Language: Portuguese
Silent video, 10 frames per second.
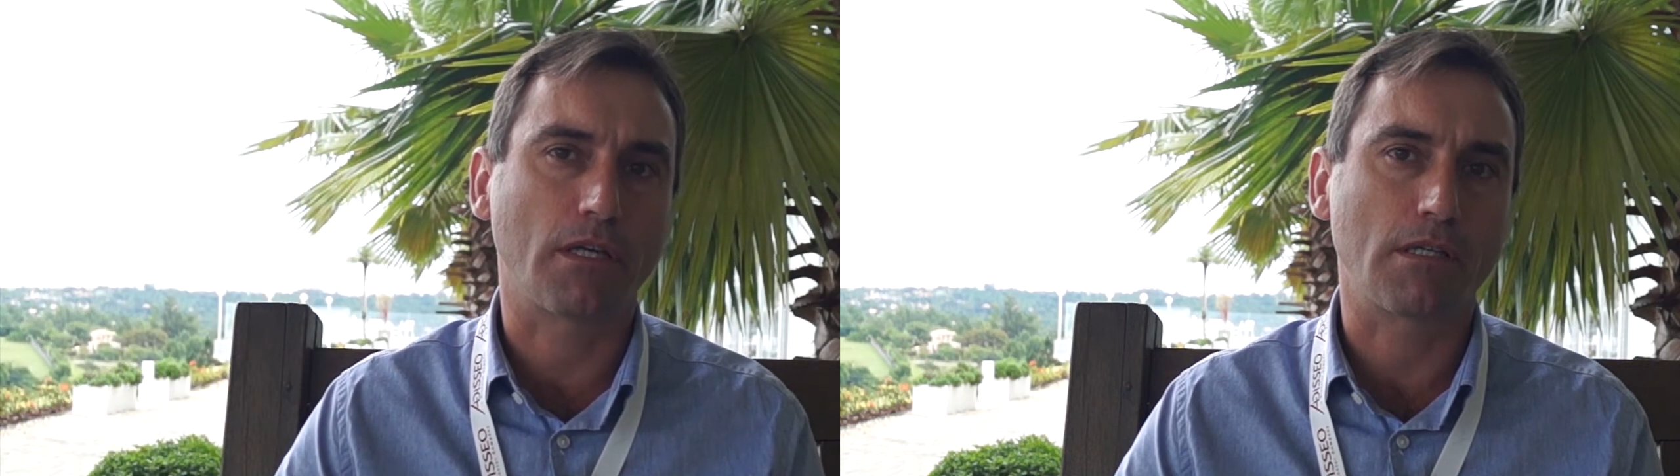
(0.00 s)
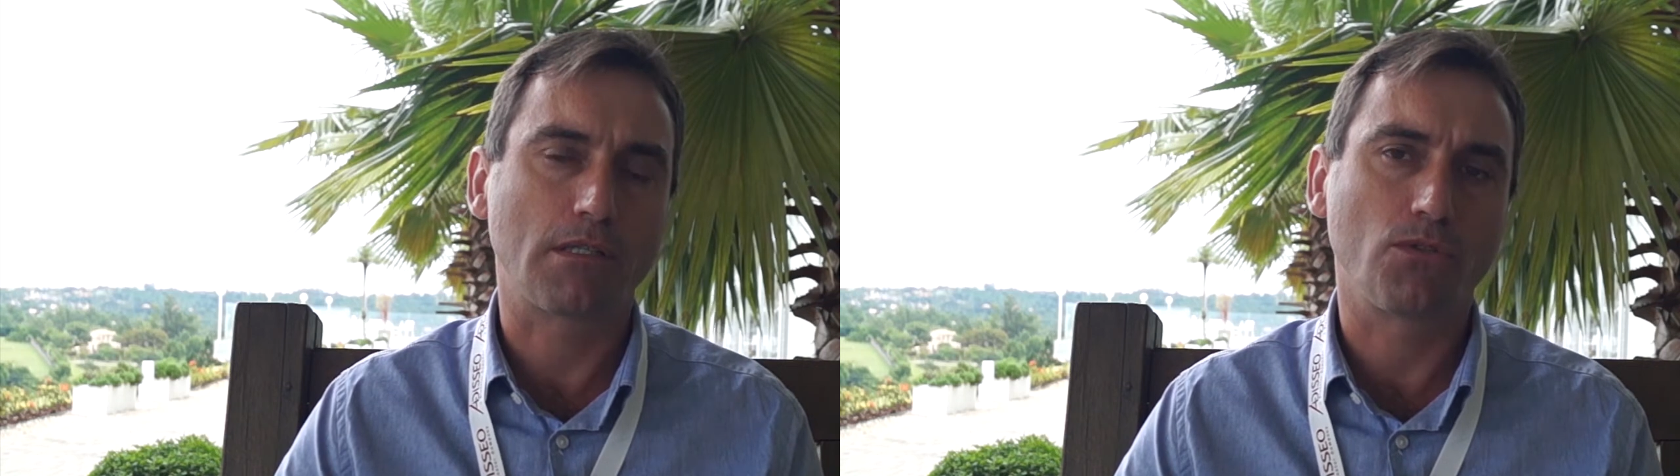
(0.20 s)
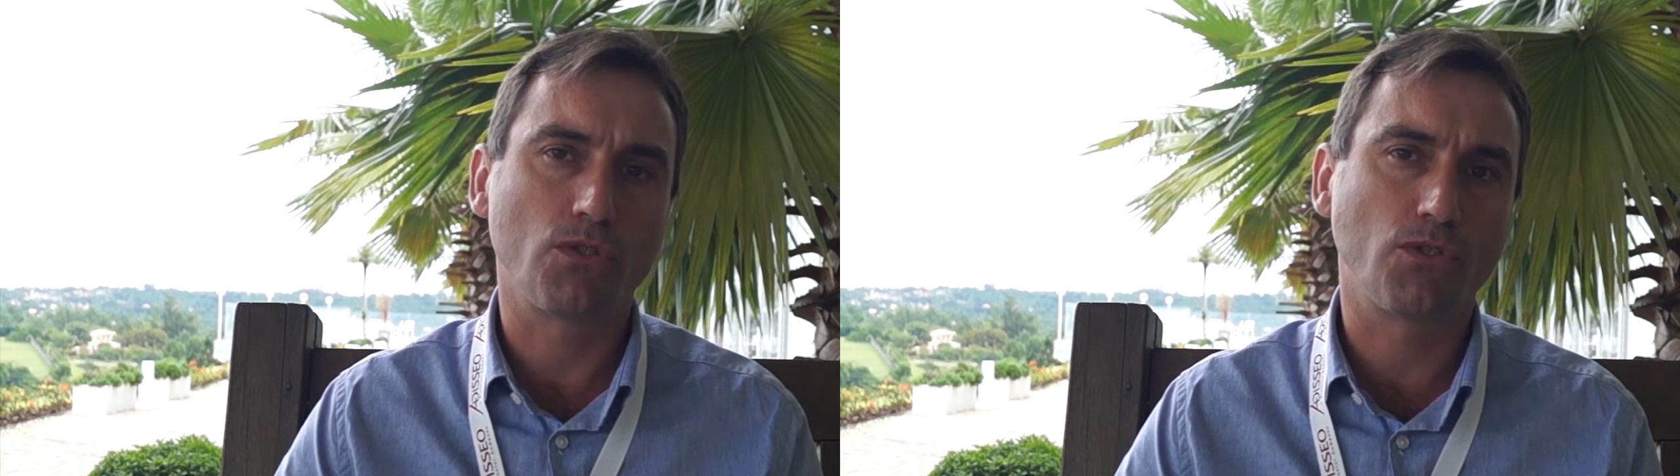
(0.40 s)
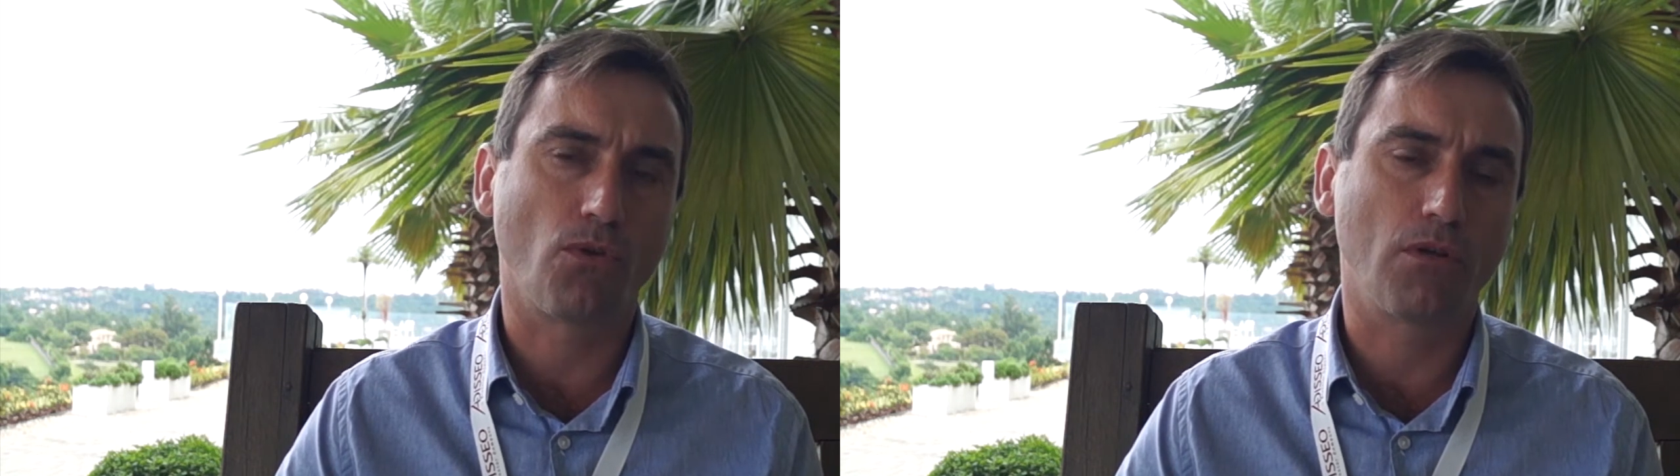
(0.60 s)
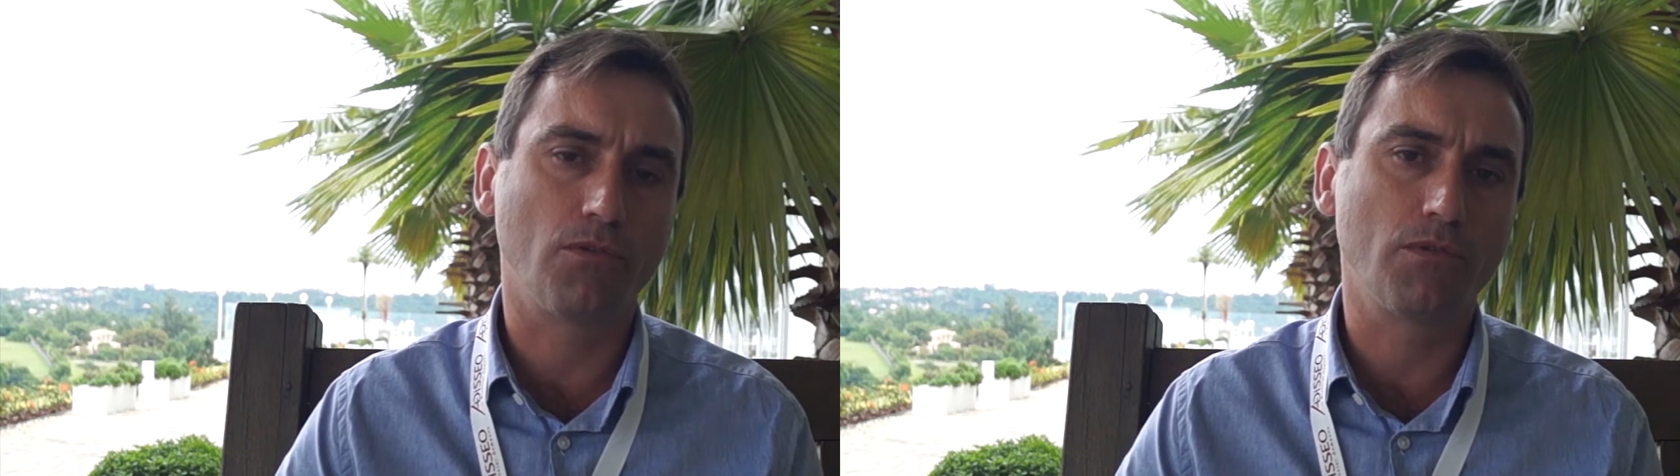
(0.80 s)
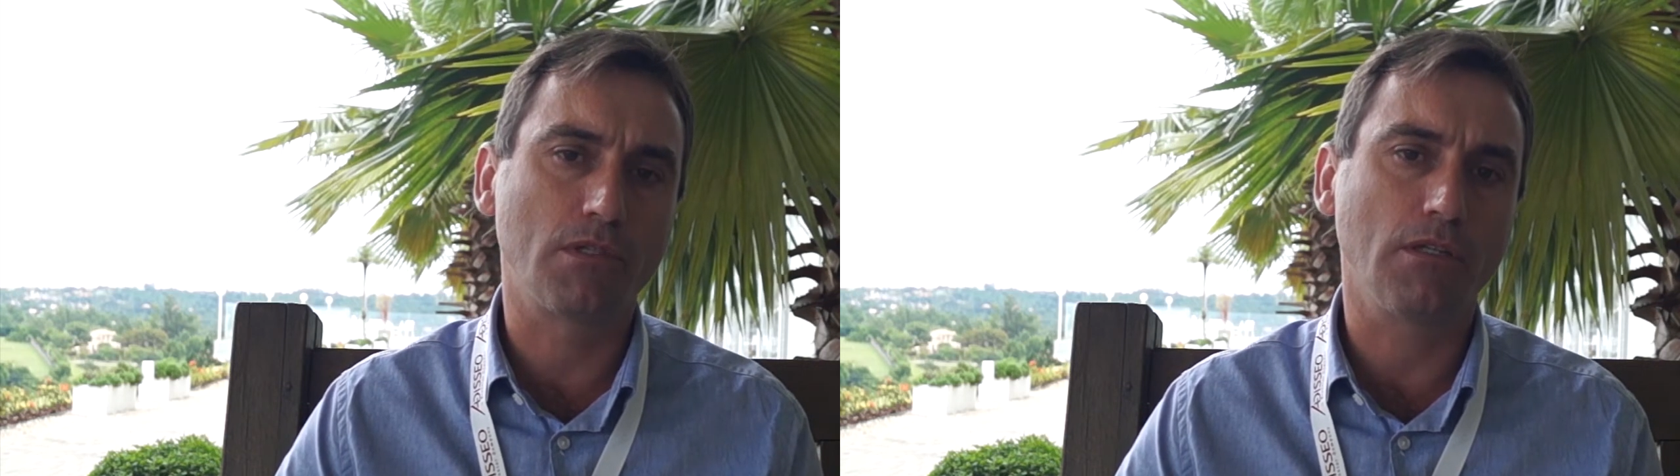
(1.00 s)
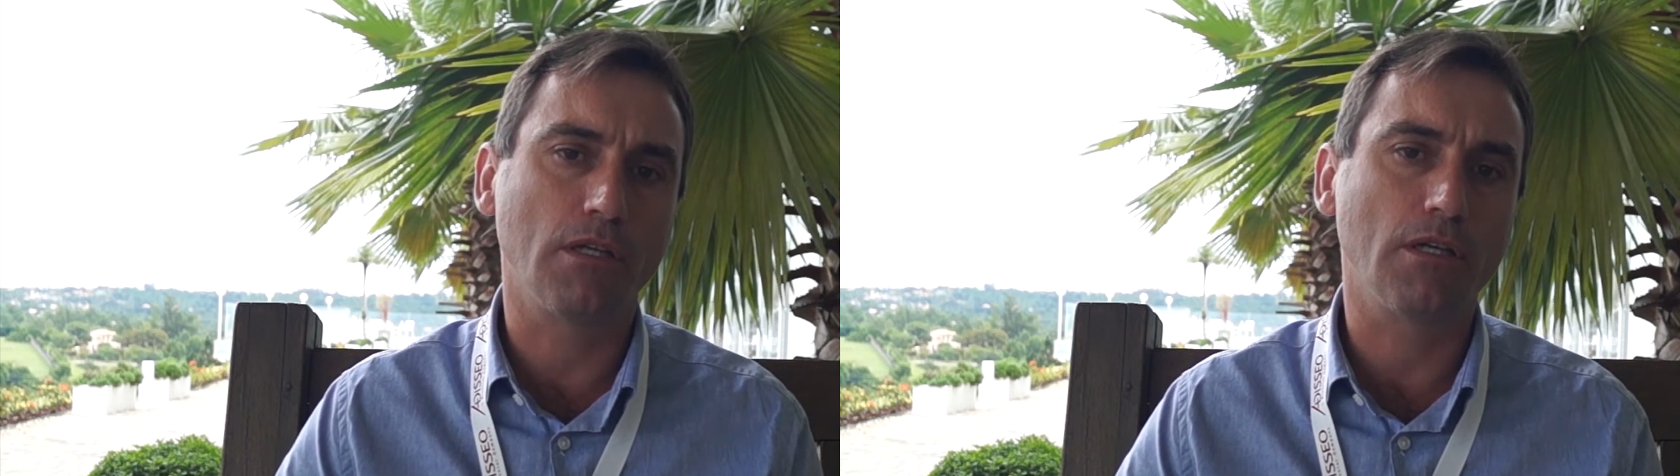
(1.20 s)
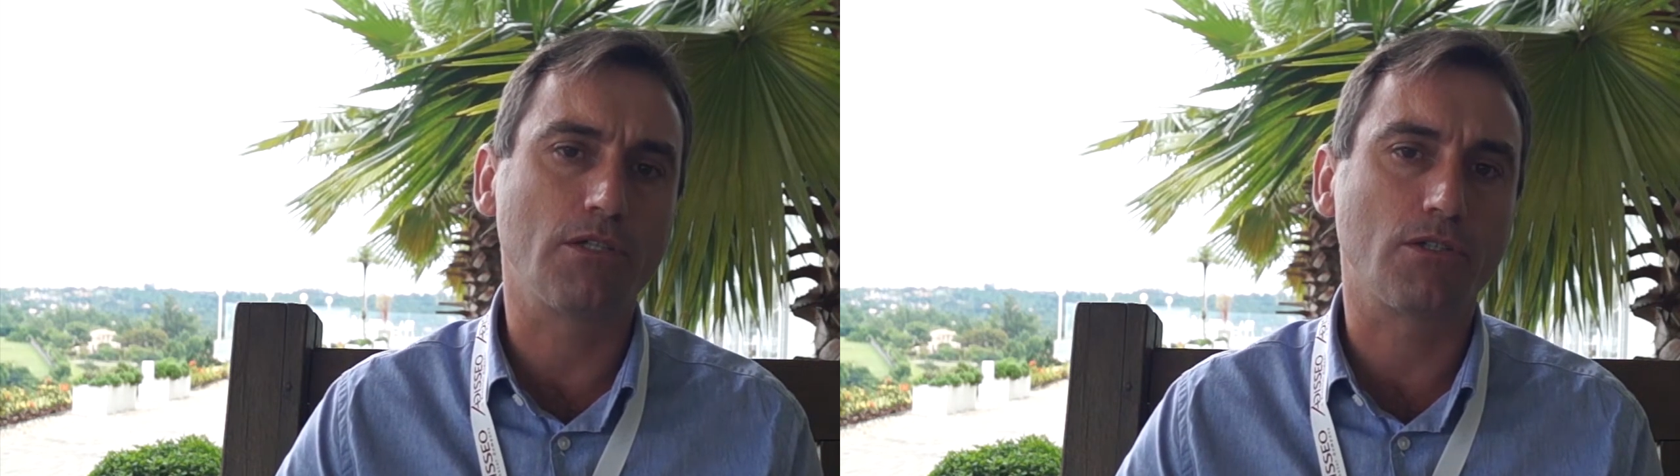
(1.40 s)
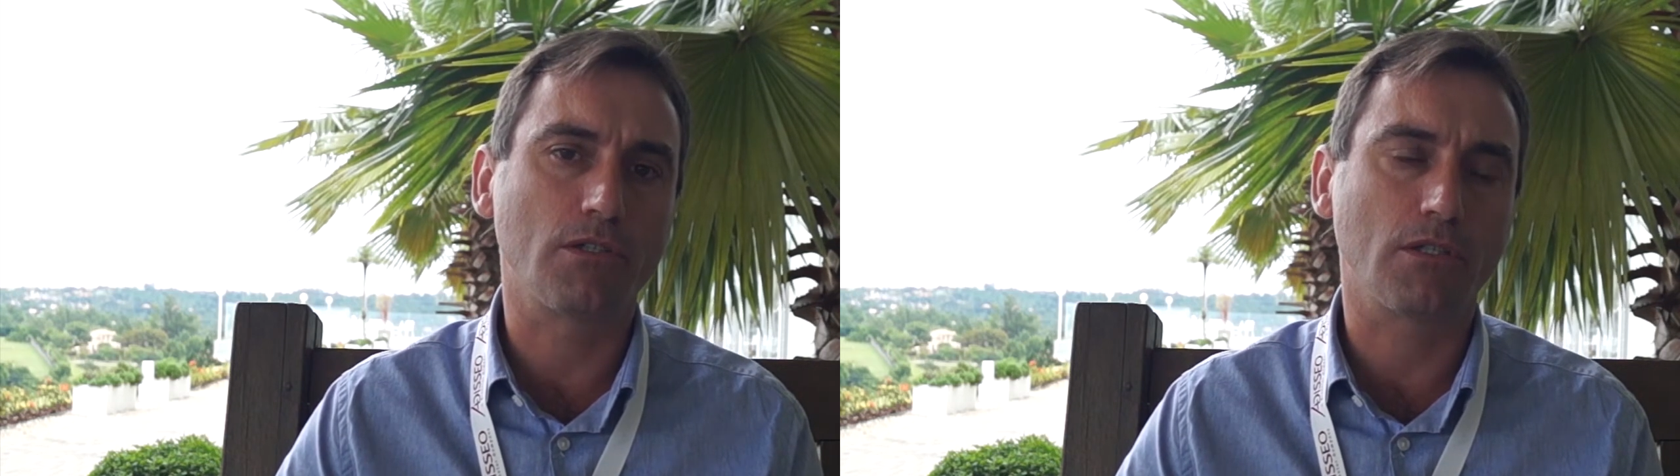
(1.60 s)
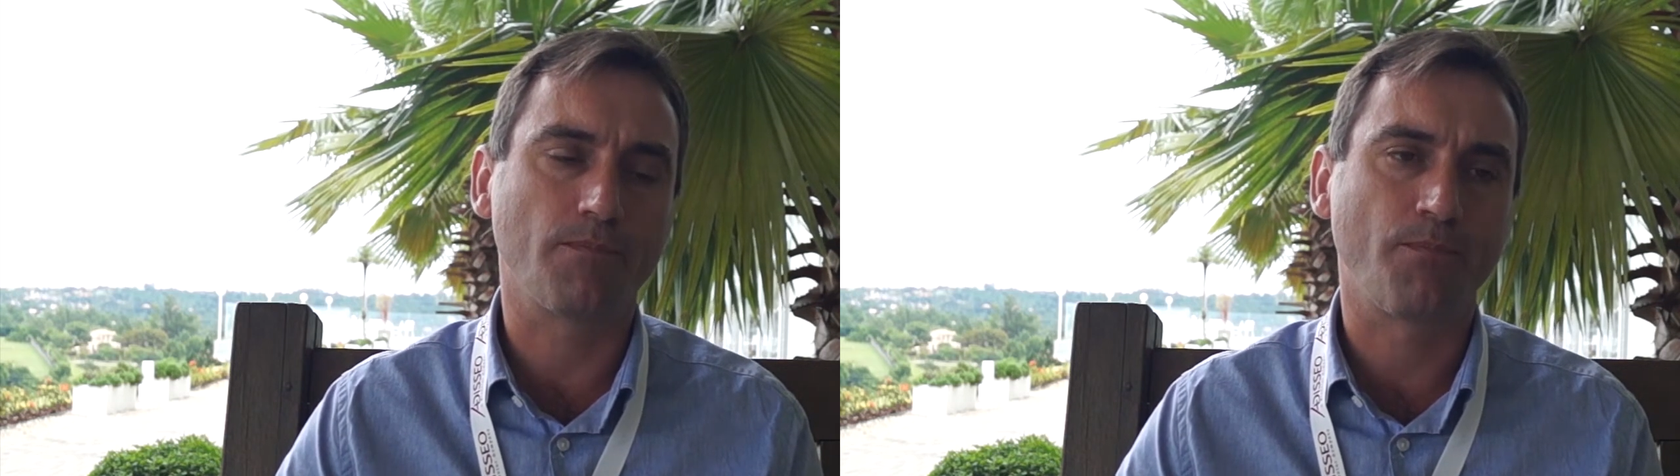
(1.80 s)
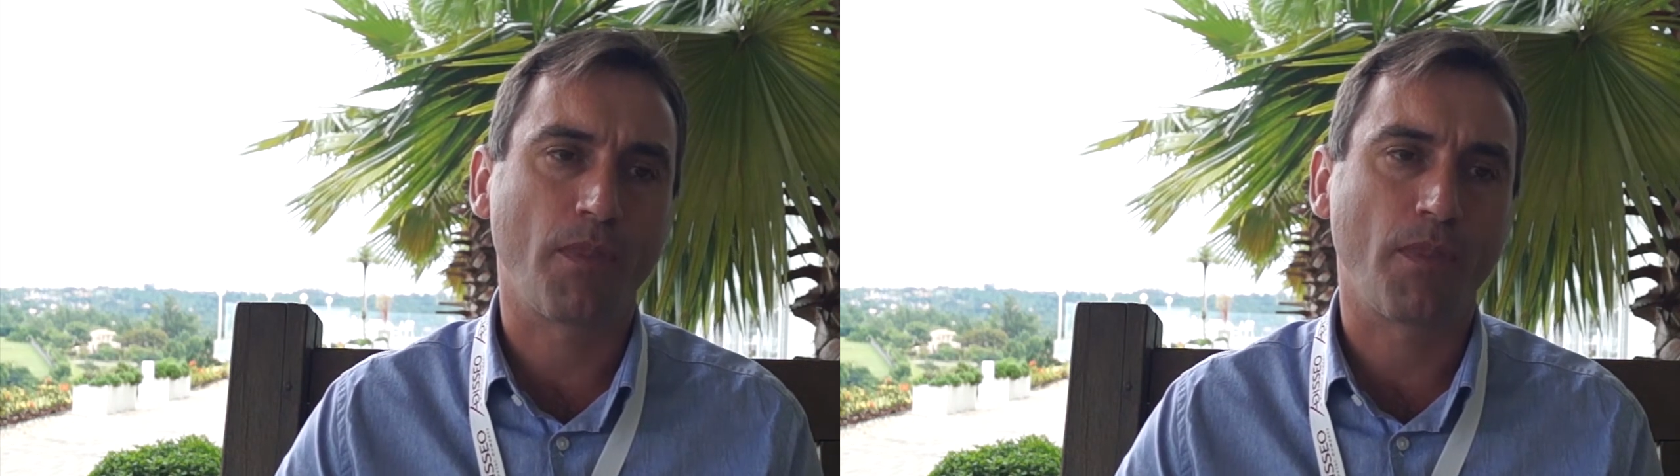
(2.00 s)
Questão de sólidos em leite, né?